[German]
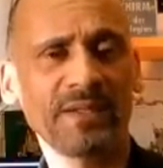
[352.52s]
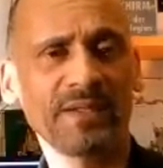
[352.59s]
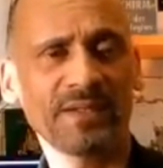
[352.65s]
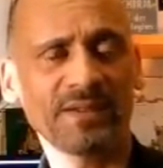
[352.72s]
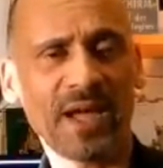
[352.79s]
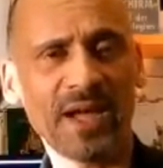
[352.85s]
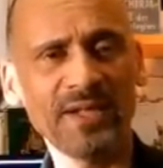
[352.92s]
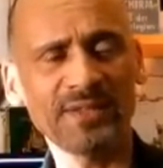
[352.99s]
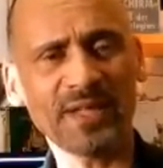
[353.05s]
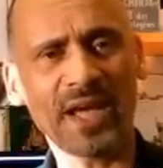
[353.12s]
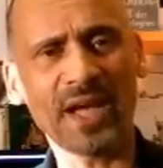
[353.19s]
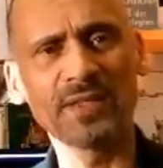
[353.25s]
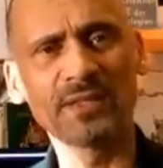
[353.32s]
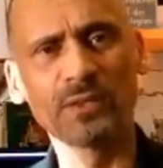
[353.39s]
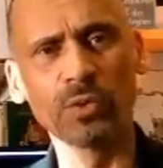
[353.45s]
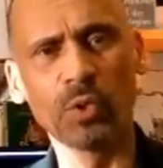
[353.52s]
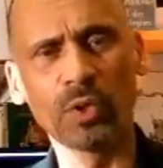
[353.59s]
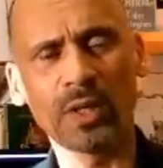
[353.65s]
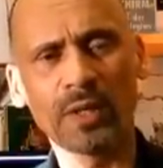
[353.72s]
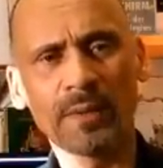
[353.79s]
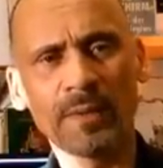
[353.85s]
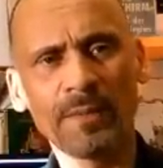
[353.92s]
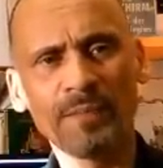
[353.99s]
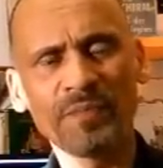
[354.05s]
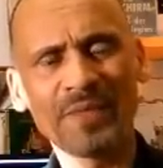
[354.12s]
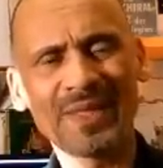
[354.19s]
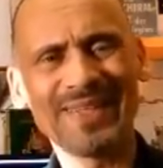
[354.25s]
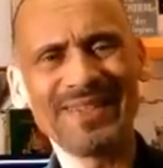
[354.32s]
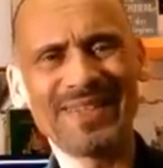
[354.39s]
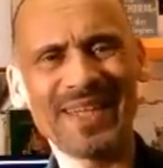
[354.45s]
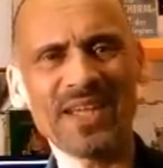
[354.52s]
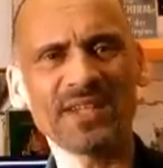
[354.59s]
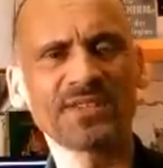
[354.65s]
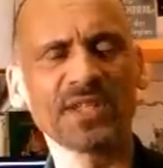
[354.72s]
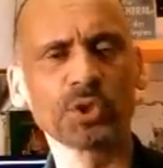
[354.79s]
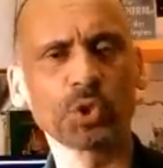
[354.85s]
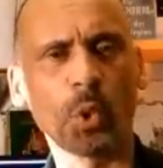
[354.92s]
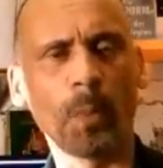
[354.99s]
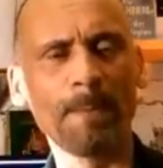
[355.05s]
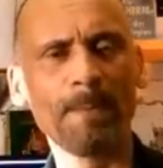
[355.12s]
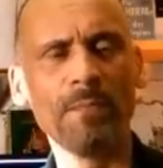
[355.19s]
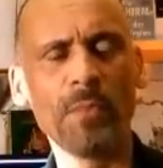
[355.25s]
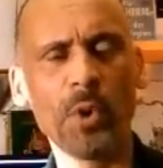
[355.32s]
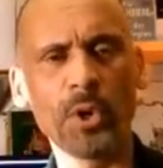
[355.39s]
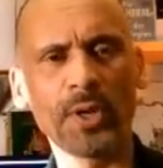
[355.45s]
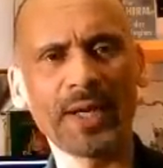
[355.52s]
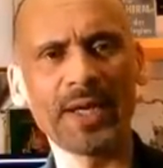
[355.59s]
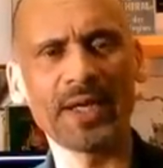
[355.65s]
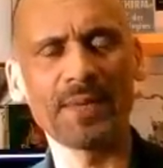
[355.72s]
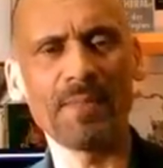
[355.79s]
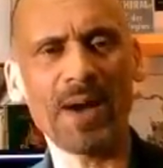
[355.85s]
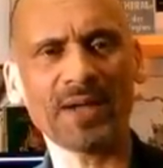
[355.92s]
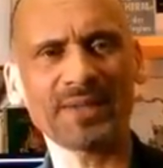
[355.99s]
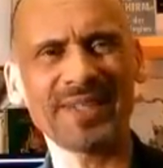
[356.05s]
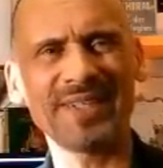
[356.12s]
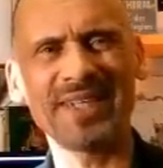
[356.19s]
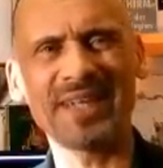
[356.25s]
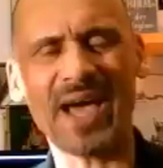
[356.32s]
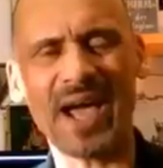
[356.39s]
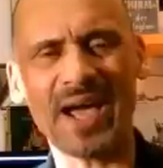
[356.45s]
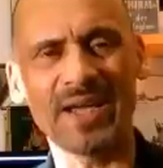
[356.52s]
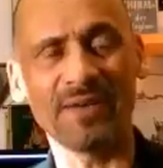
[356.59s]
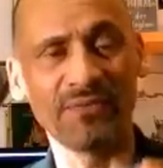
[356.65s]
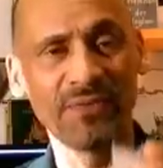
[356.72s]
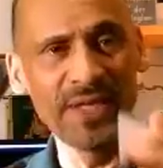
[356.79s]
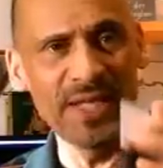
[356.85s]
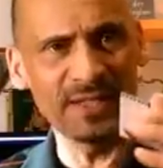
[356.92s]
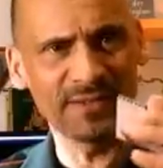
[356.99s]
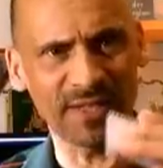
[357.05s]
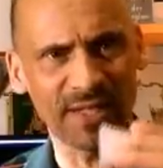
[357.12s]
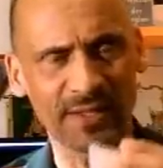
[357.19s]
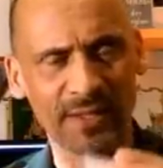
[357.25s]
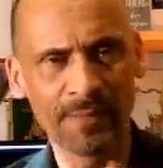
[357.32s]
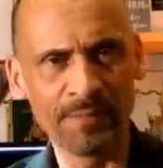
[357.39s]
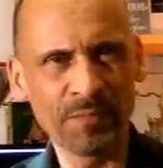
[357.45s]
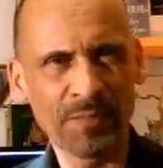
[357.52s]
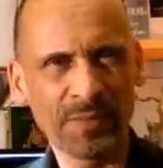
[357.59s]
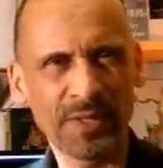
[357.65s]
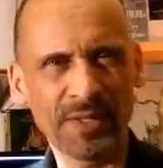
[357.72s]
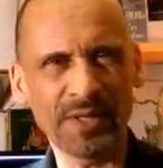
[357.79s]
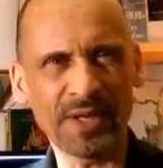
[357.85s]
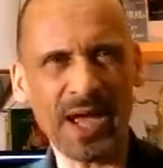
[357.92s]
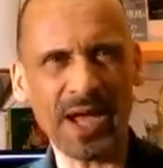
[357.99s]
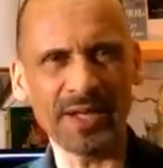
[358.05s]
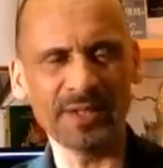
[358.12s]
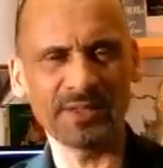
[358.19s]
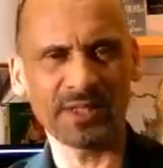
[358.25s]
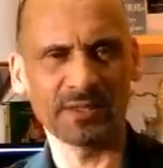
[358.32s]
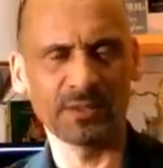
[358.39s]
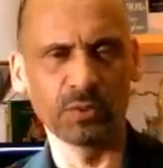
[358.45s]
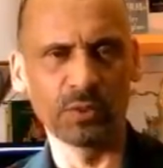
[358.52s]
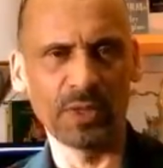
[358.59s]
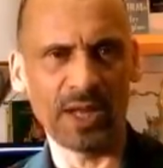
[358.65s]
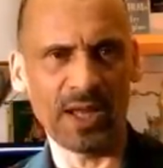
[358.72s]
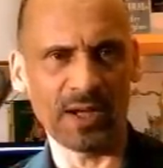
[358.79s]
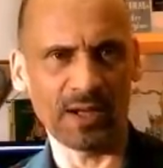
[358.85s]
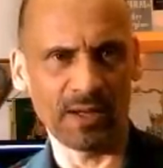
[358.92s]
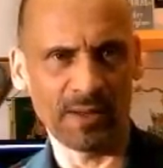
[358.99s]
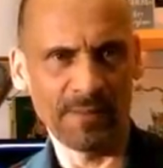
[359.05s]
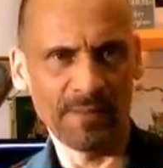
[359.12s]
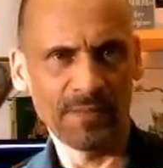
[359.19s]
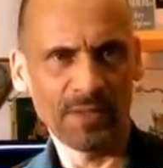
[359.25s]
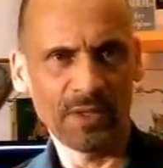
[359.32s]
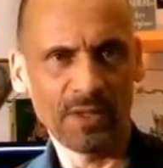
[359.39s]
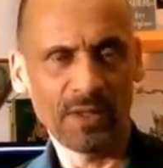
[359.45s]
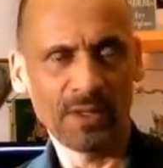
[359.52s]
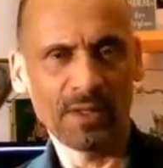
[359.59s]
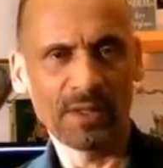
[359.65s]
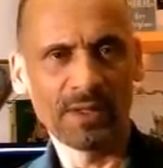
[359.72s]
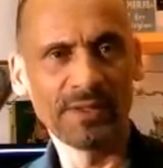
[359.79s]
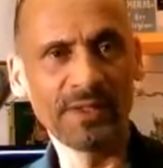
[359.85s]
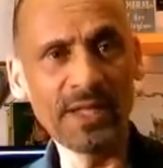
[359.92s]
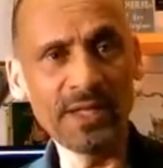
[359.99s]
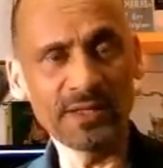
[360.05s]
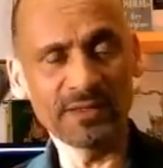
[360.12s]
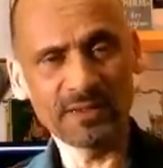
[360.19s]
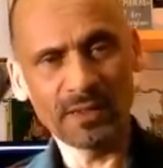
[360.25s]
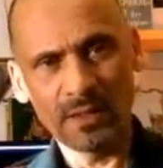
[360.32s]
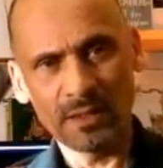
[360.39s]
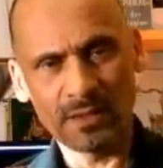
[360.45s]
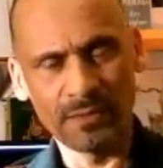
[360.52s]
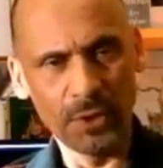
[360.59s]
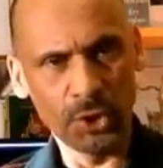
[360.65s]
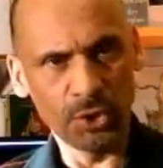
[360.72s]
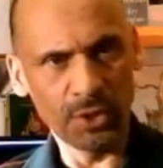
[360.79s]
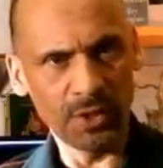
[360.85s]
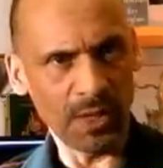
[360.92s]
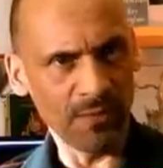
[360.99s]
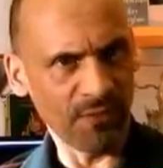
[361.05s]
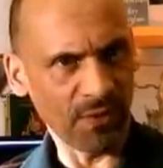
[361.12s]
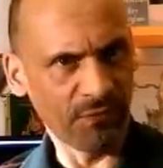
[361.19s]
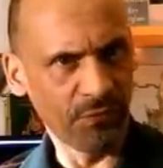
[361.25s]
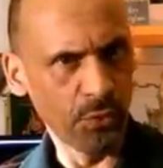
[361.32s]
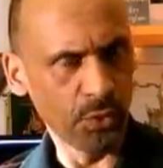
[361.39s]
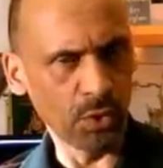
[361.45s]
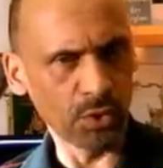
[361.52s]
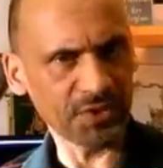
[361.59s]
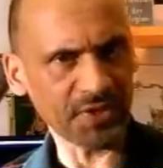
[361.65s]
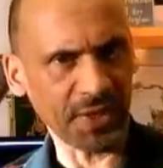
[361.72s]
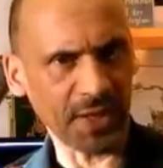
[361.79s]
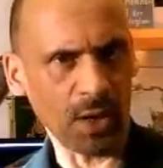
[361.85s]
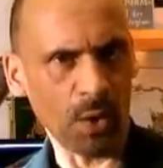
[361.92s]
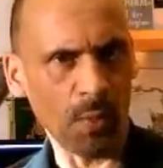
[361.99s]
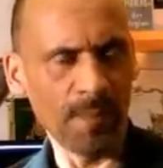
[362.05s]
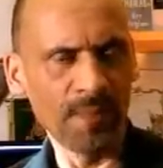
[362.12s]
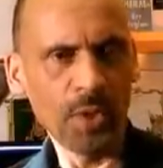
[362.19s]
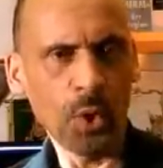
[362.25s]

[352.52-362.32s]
Das heißt, ein Zug, der es den Truppen möglich macht, in den, fließend in den Einsatz zu gelangen. Dies zwischen dem Verfügungsraum